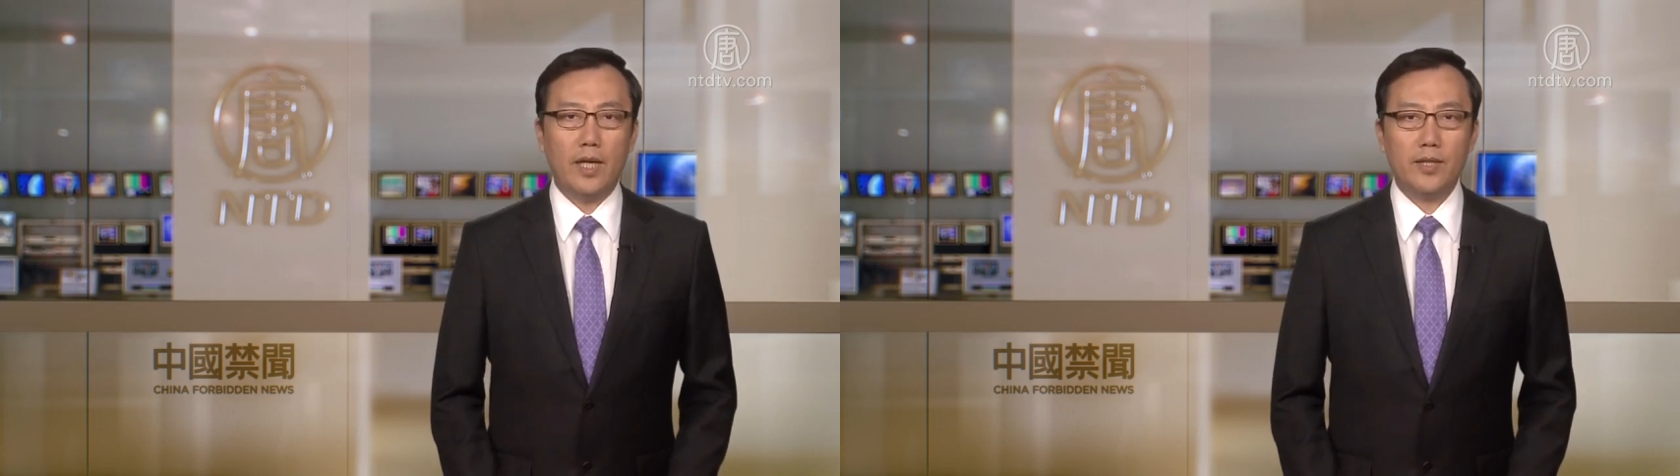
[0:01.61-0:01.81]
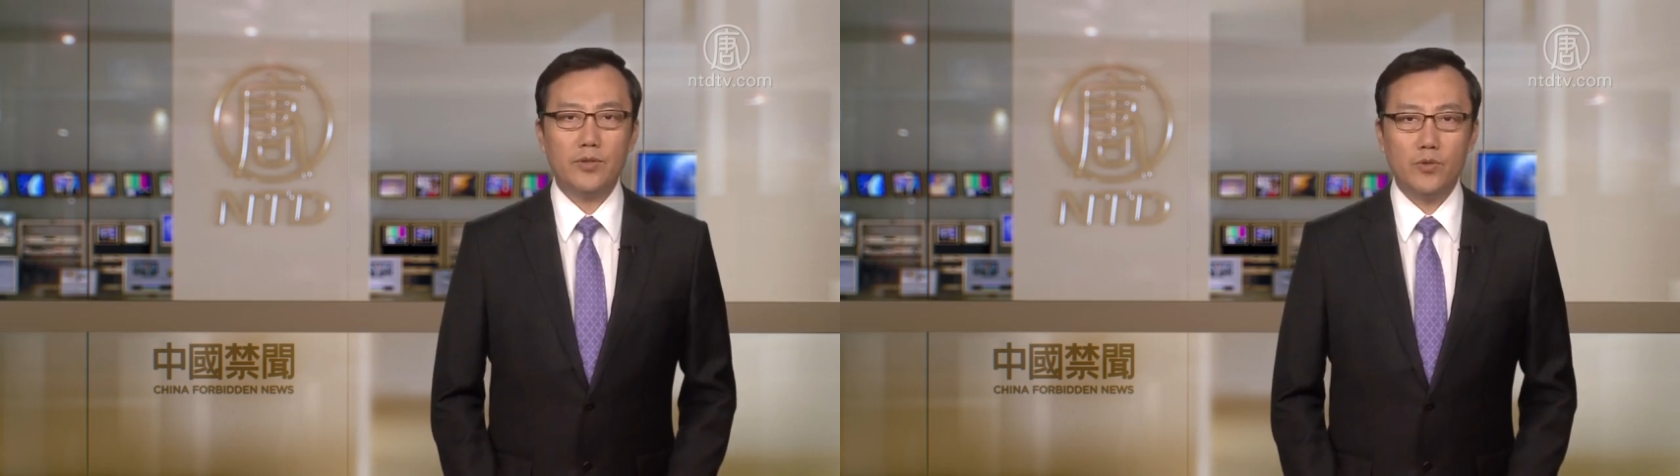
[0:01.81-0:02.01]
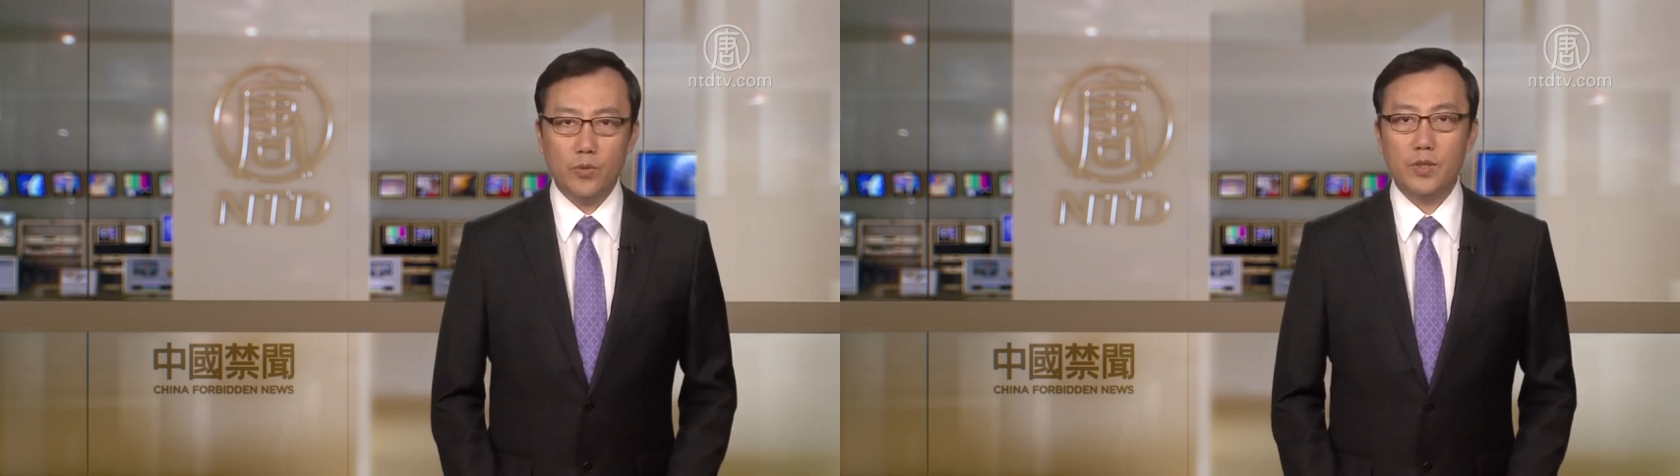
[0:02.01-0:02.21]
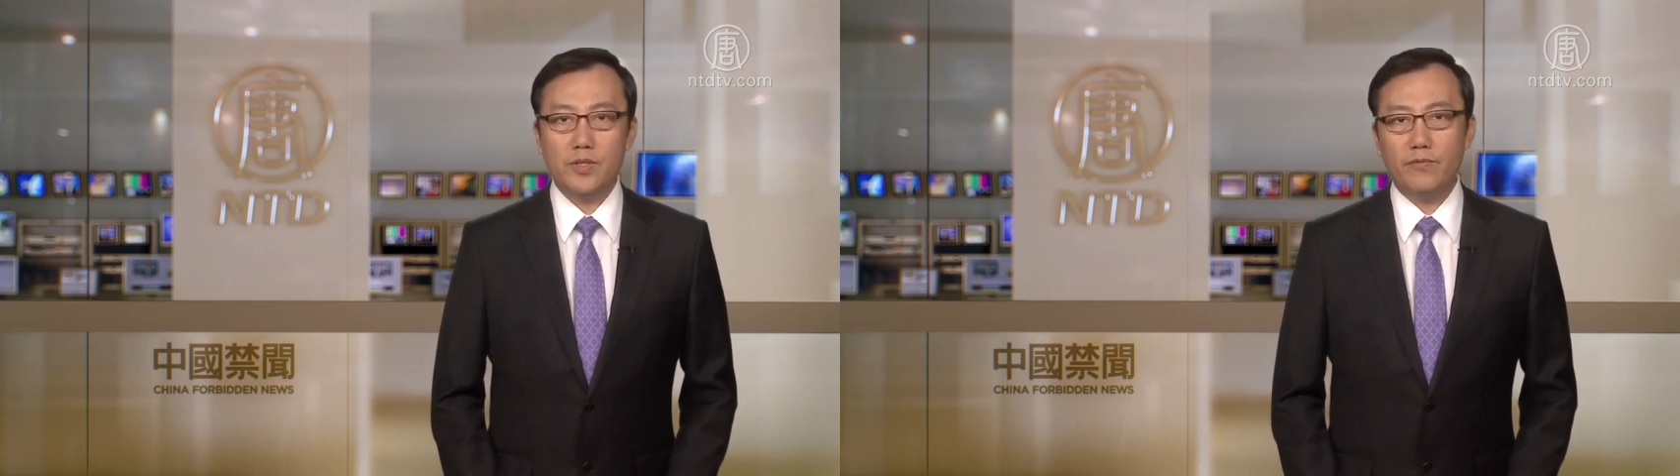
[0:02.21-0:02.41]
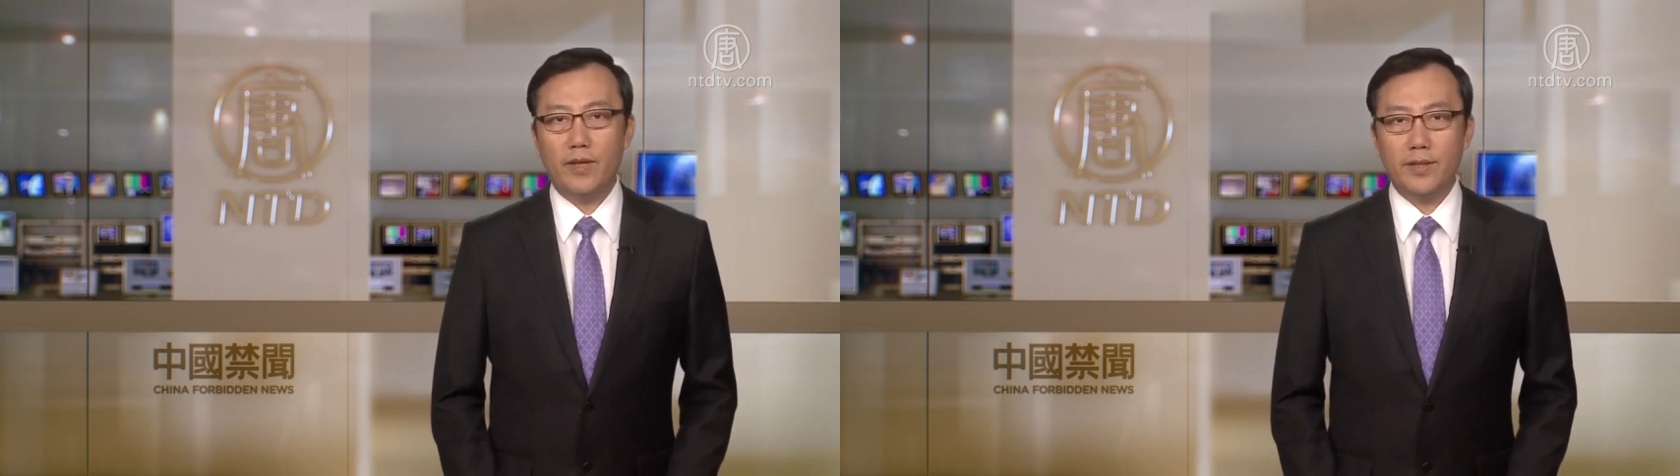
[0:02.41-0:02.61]
看《中国
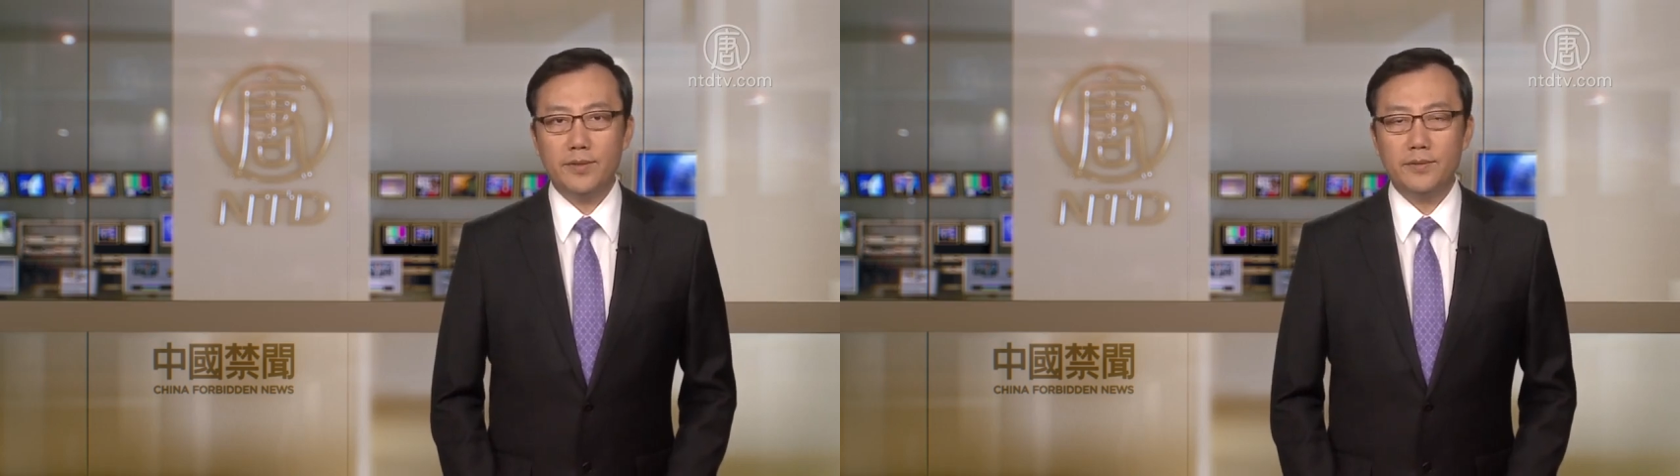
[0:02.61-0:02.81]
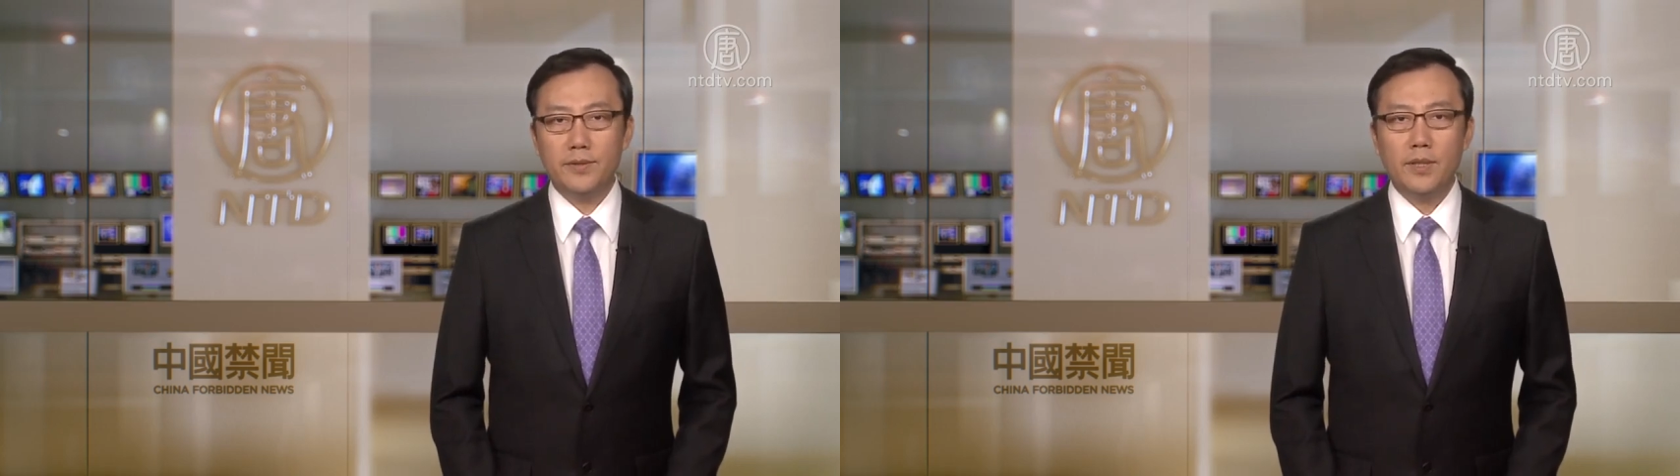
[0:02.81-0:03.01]
新闻》。